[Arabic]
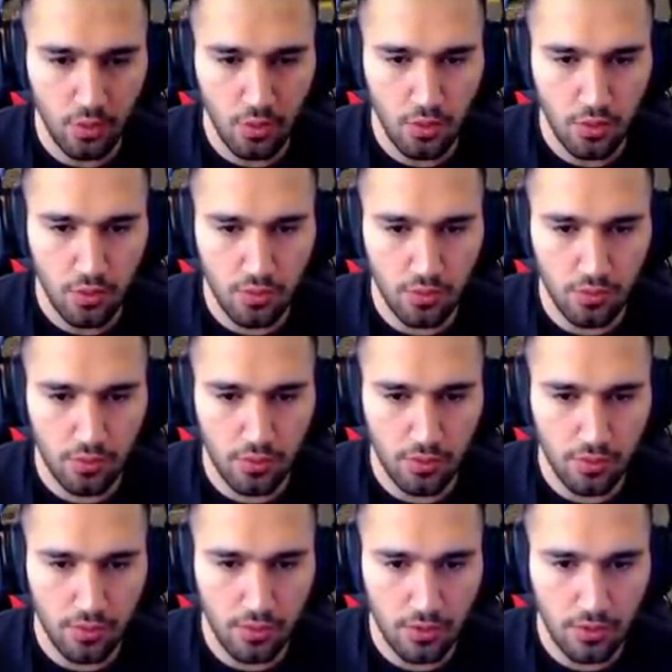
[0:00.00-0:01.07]
اوه
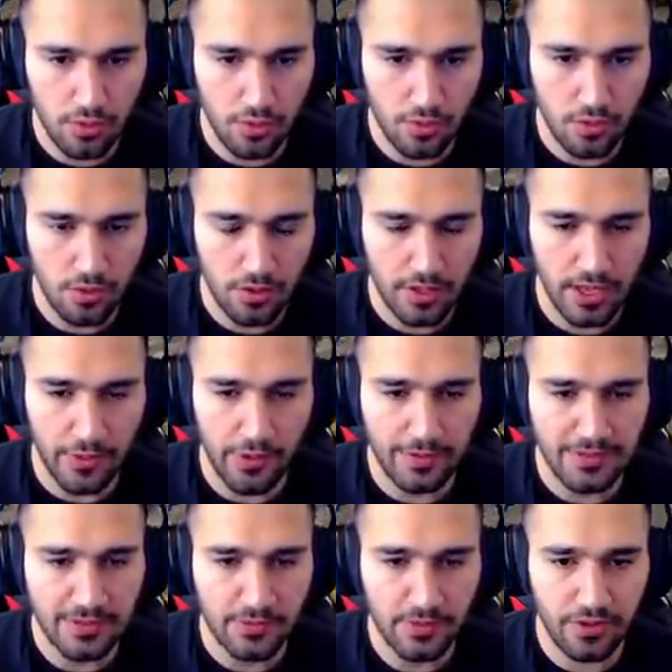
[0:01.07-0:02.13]
يا اخي
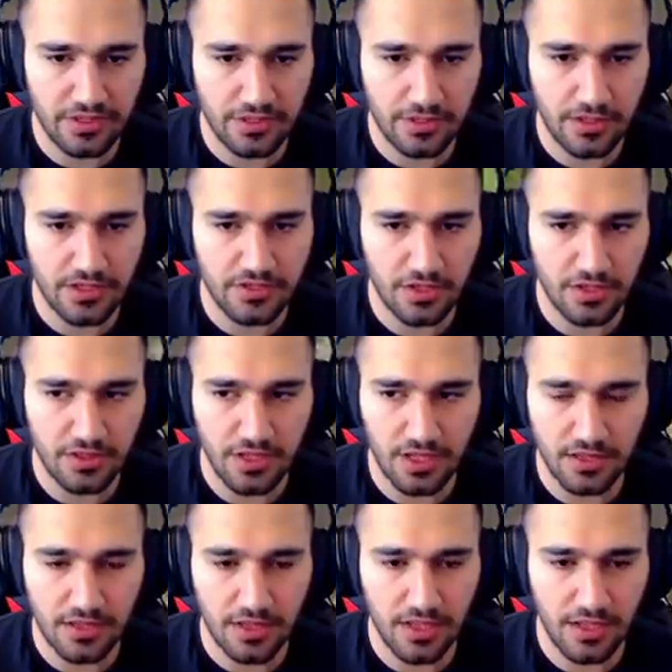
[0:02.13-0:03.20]
وراجع هيد
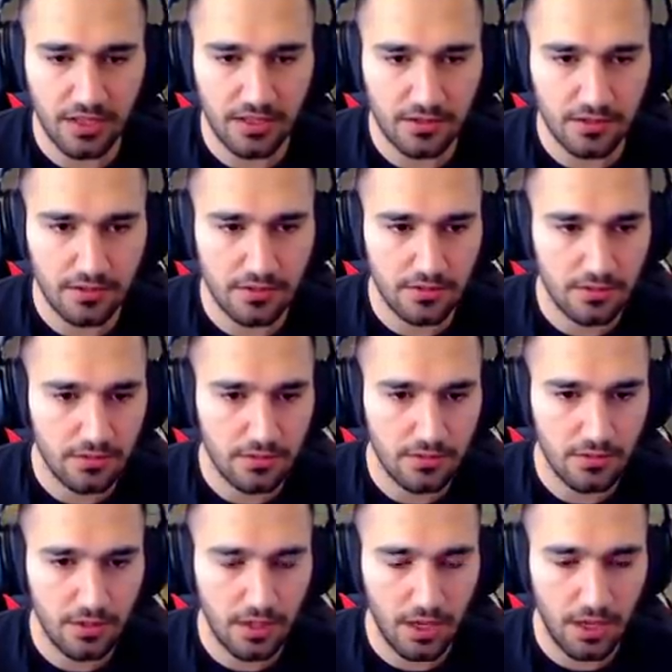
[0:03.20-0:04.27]
شوتات يا اخي
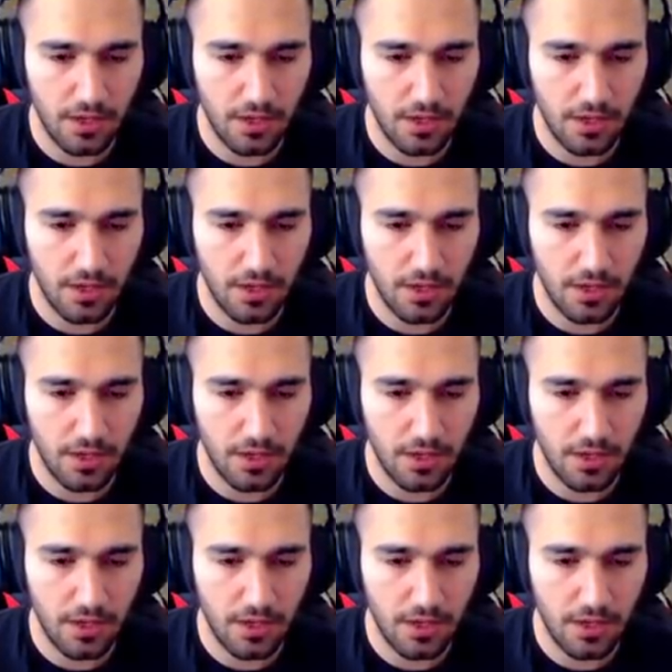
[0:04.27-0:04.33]
يا